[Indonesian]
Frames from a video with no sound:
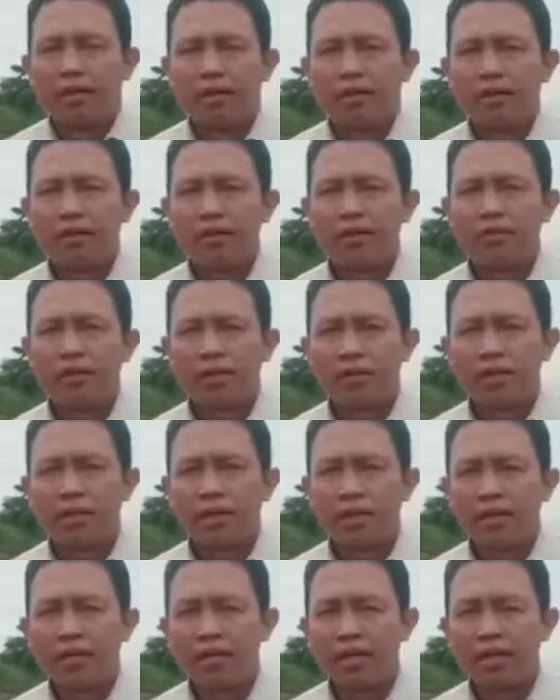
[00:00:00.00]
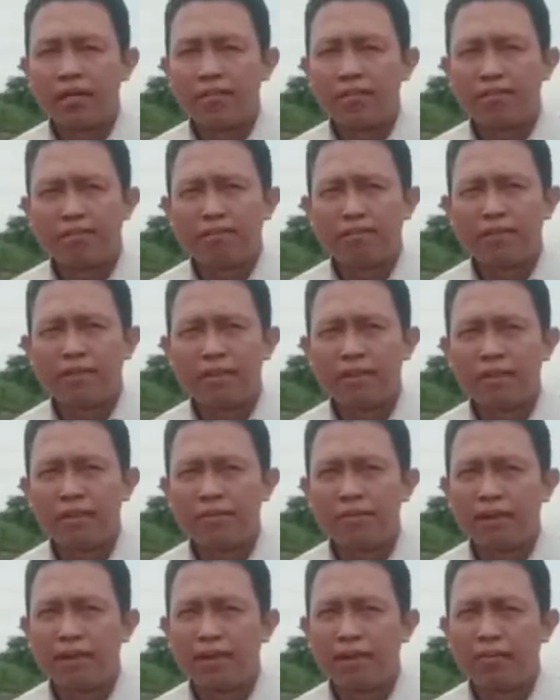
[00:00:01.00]
Ada dua cara dari
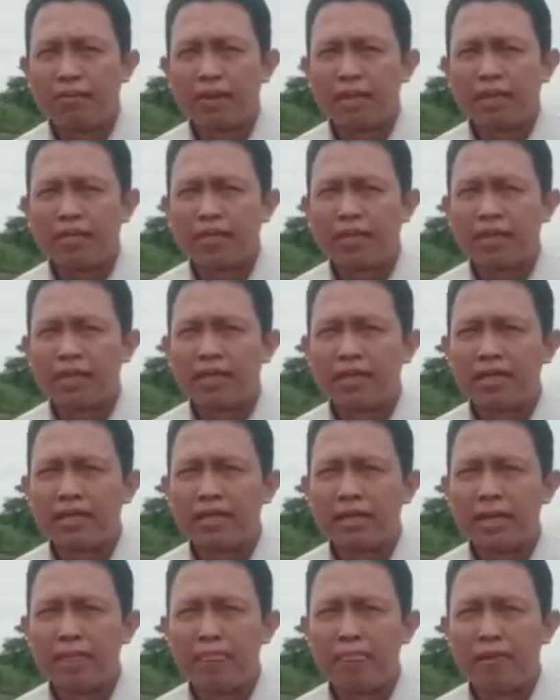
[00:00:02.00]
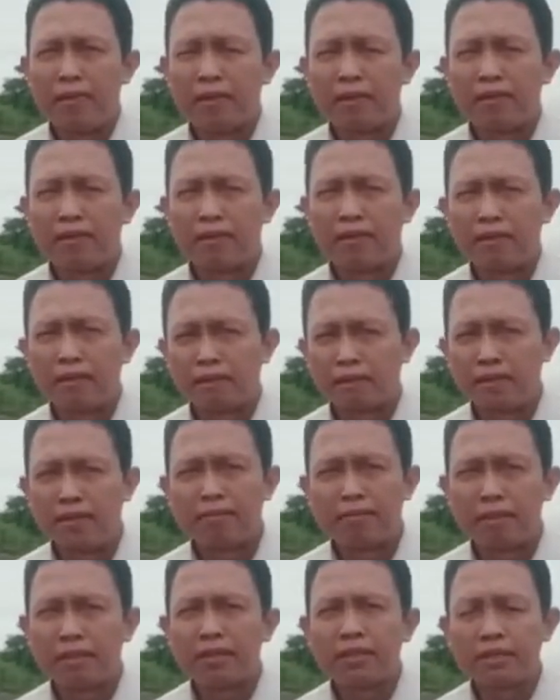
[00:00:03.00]
barang pasar ini eh,
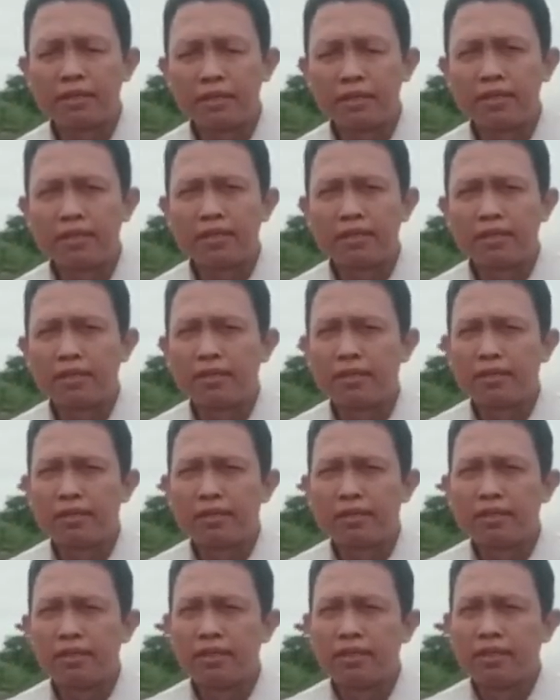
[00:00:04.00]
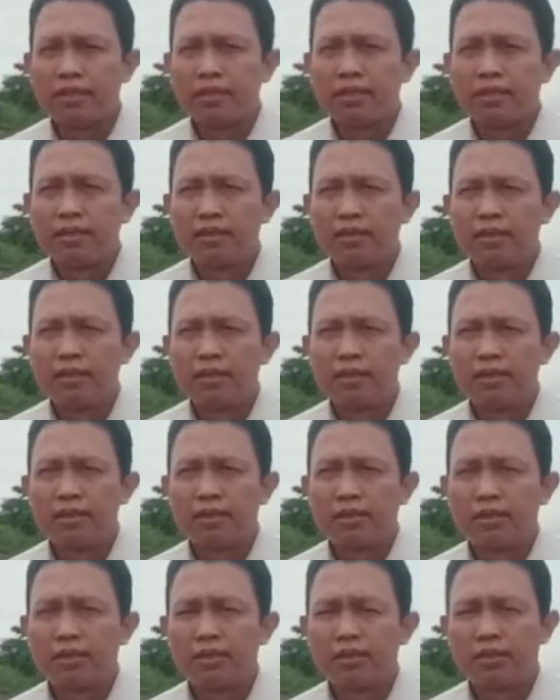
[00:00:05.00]
sampai ke
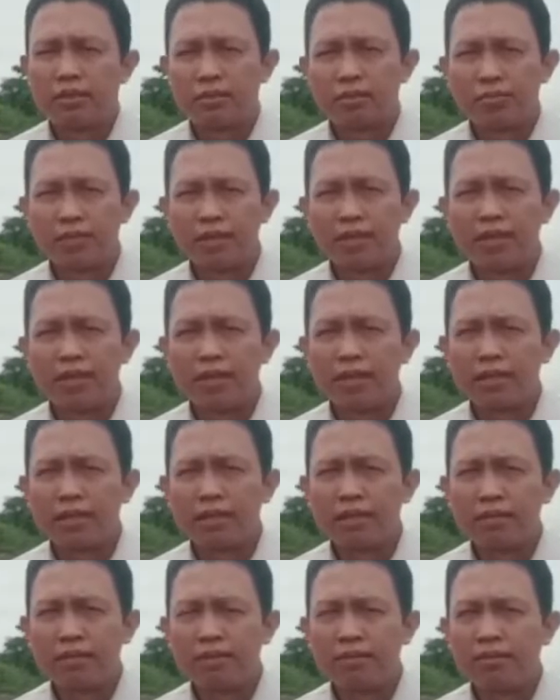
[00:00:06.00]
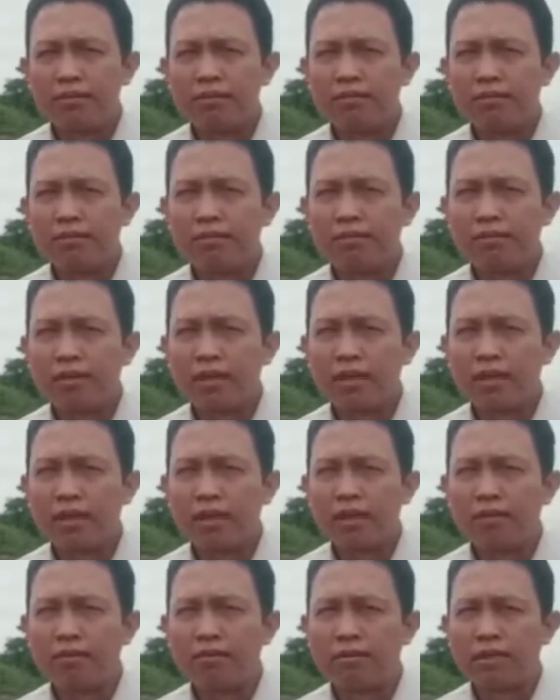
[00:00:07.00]
Eh, konsumen ya itu
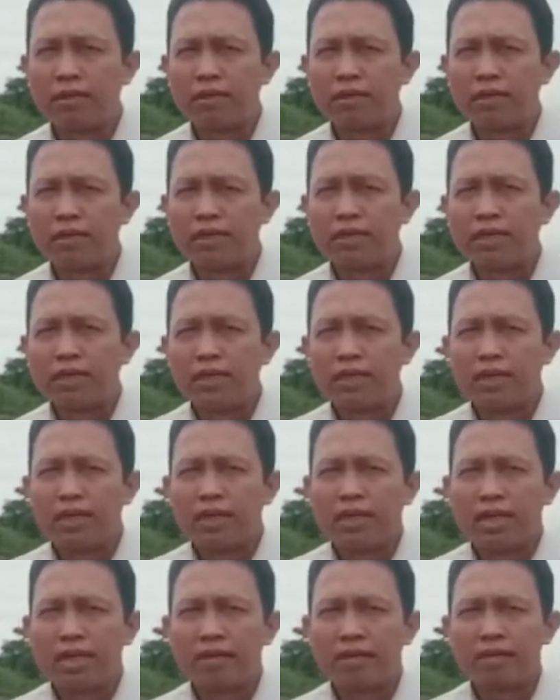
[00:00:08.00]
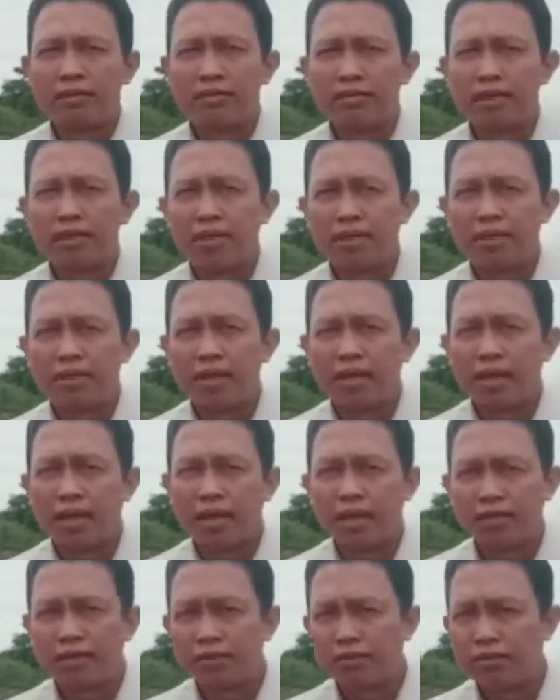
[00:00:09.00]
melalui aktivitas yang
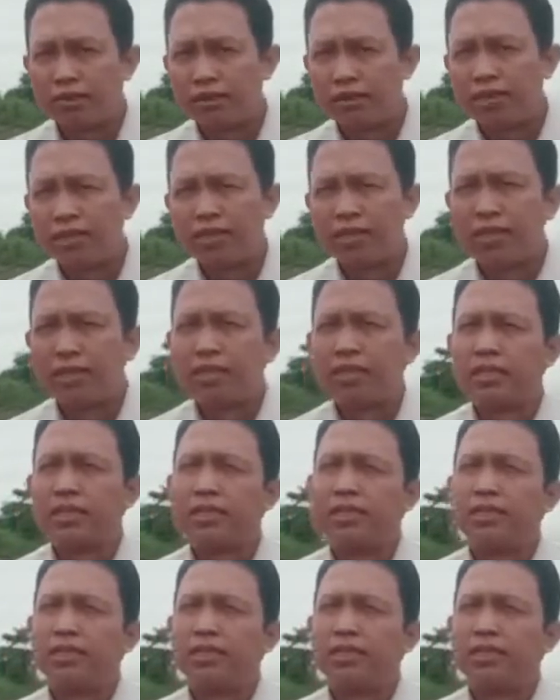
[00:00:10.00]
langsung di